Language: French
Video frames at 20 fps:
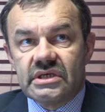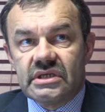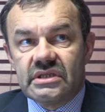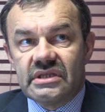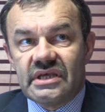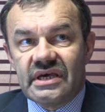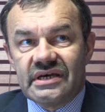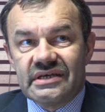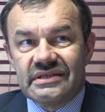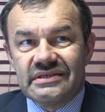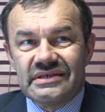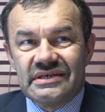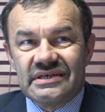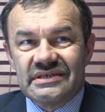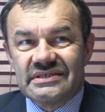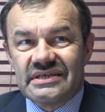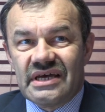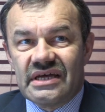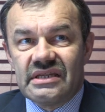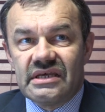les
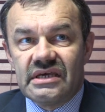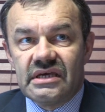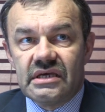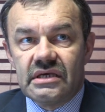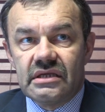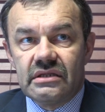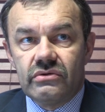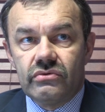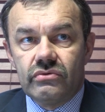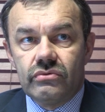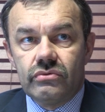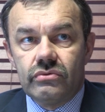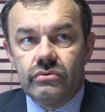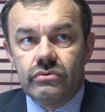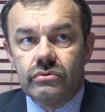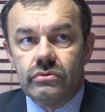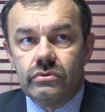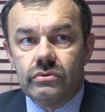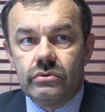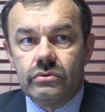dernières années
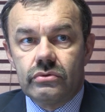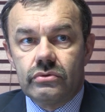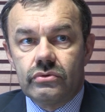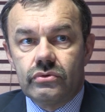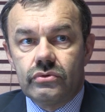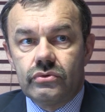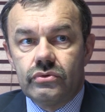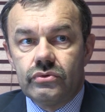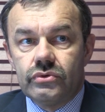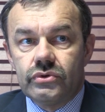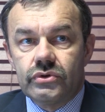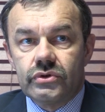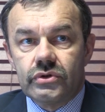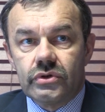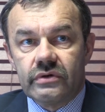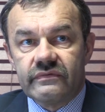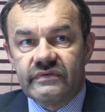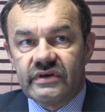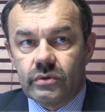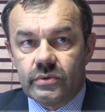nous coûtent
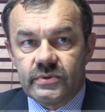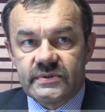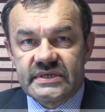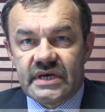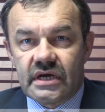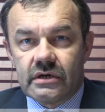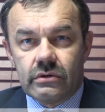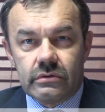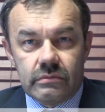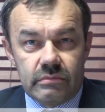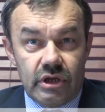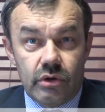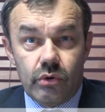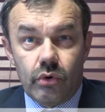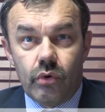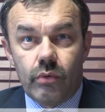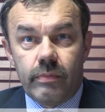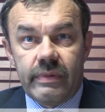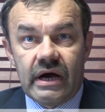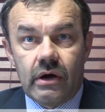environ 50 000
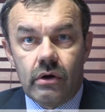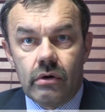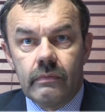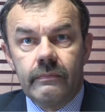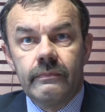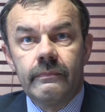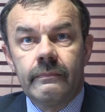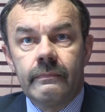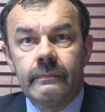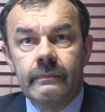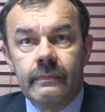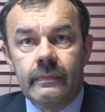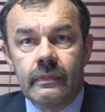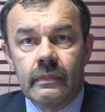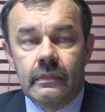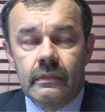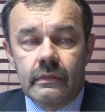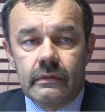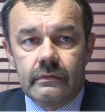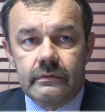euros par an
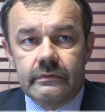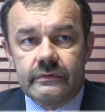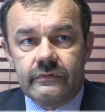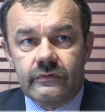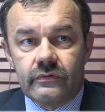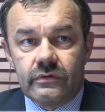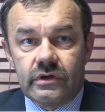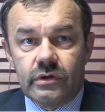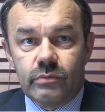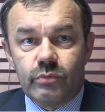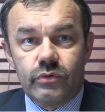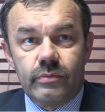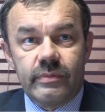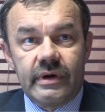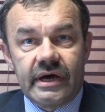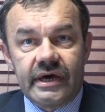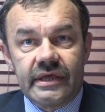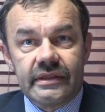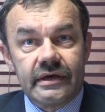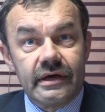ce qui peut
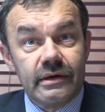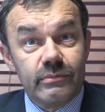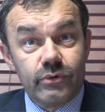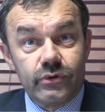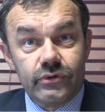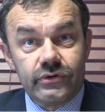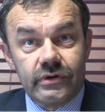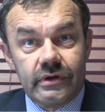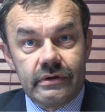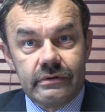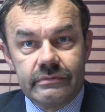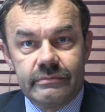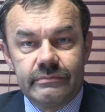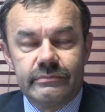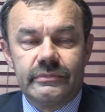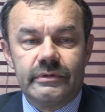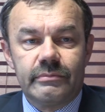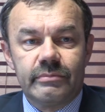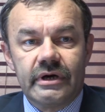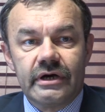paraître important.
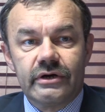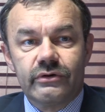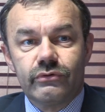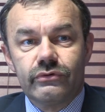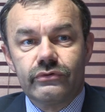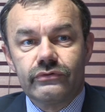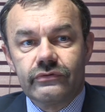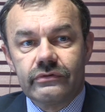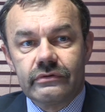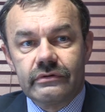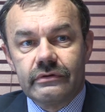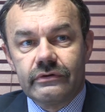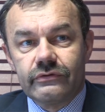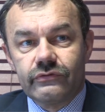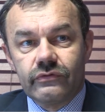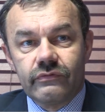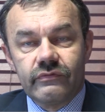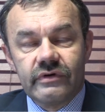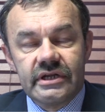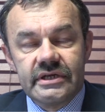Mais par contre,
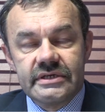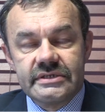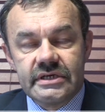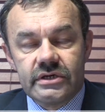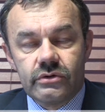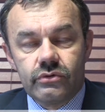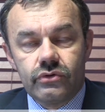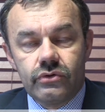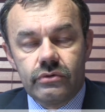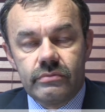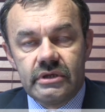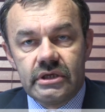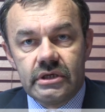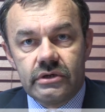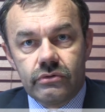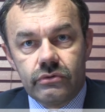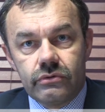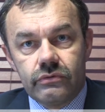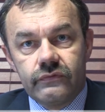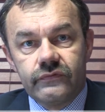quand on voit les économies
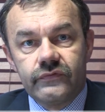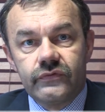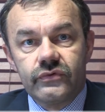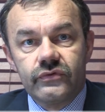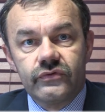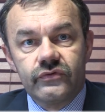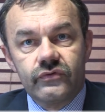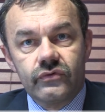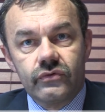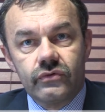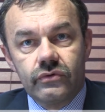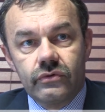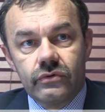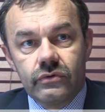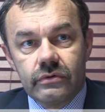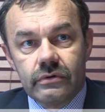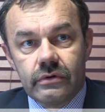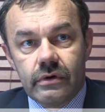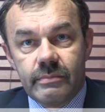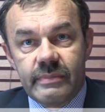que nous
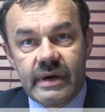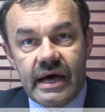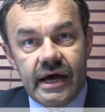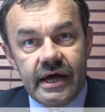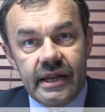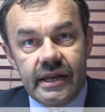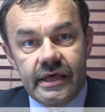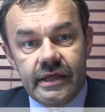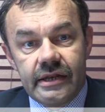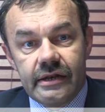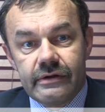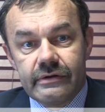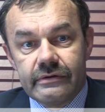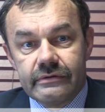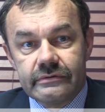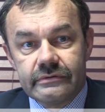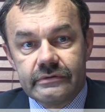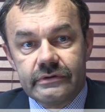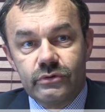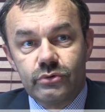faisons en parallèle,
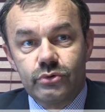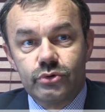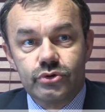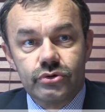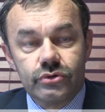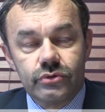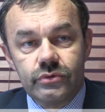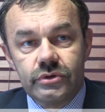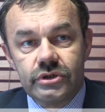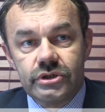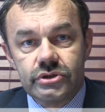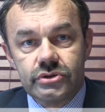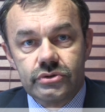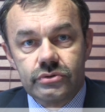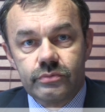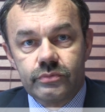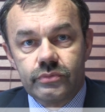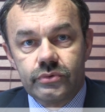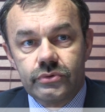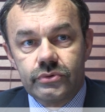euh, aujourd'hui, je
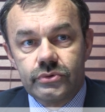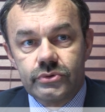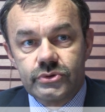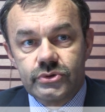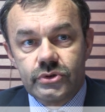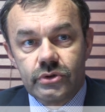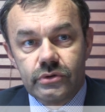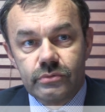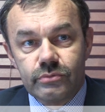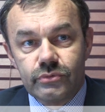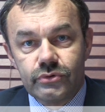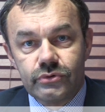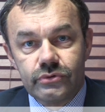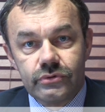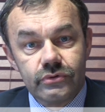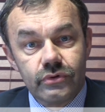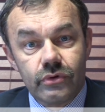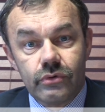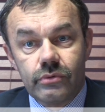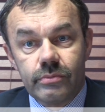peux sans me
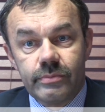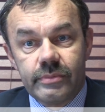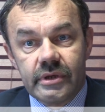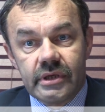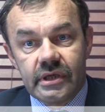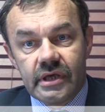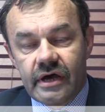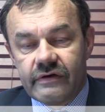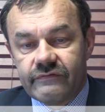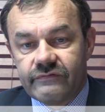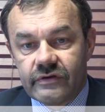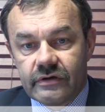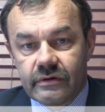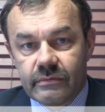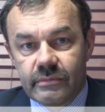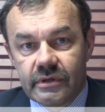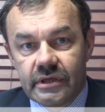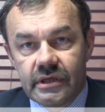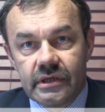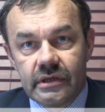tromper
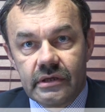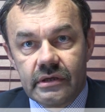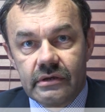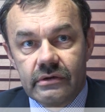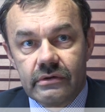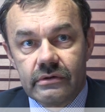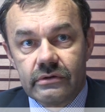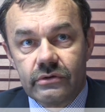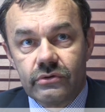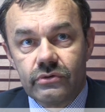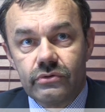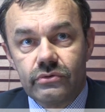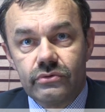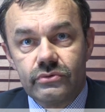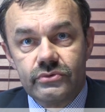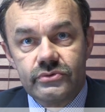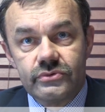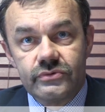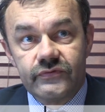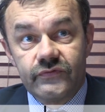affirmer euh, que
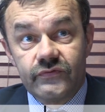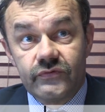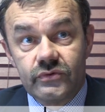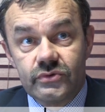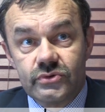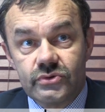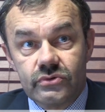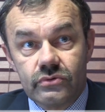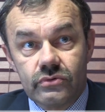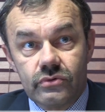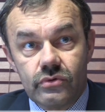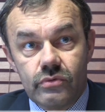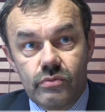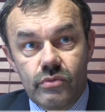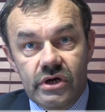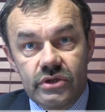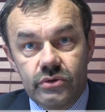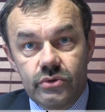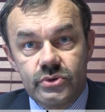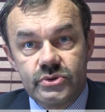nous faisons au
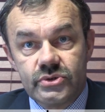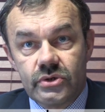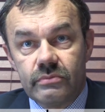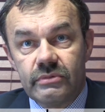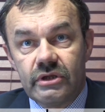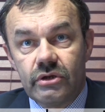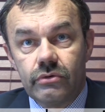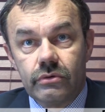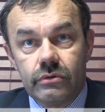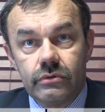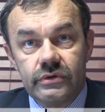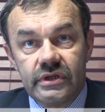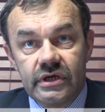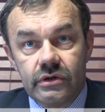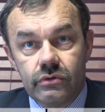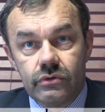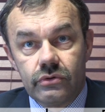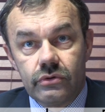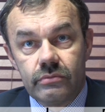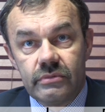moins 200 000 euros
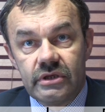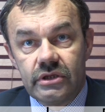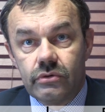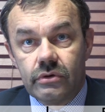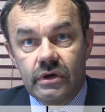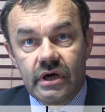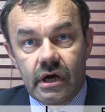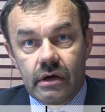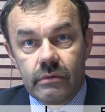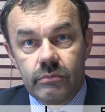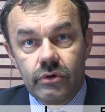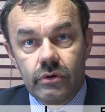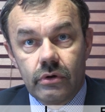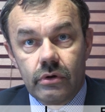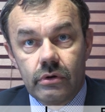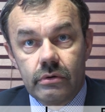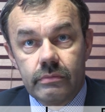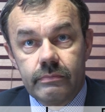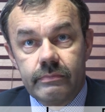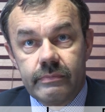d'économies de
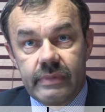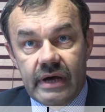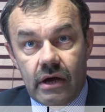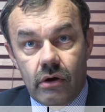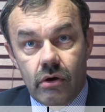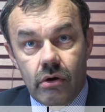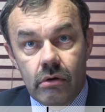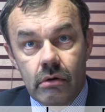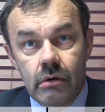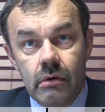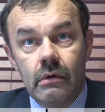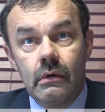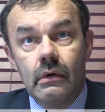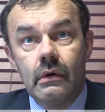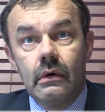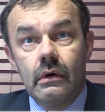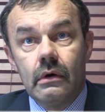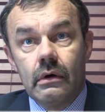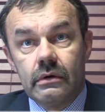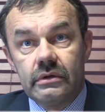carburant par an
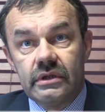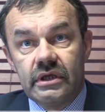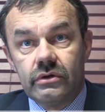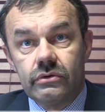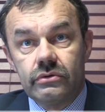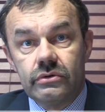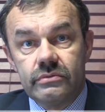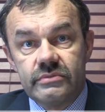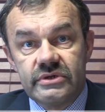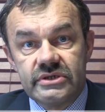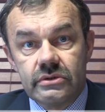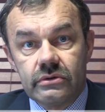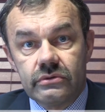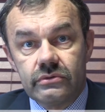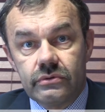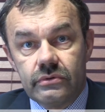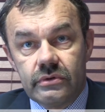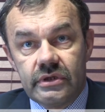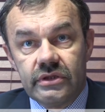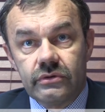en économisant
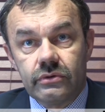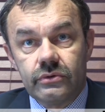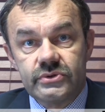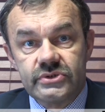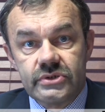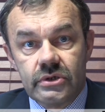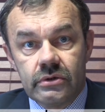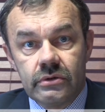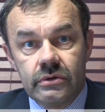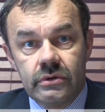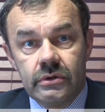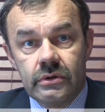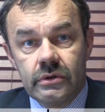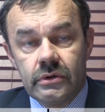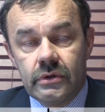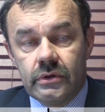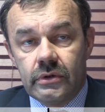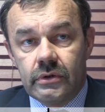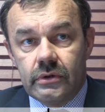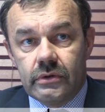2 litres au 100.
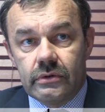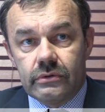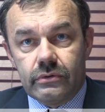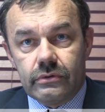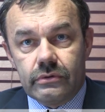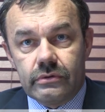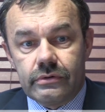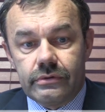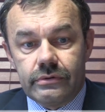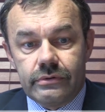Donc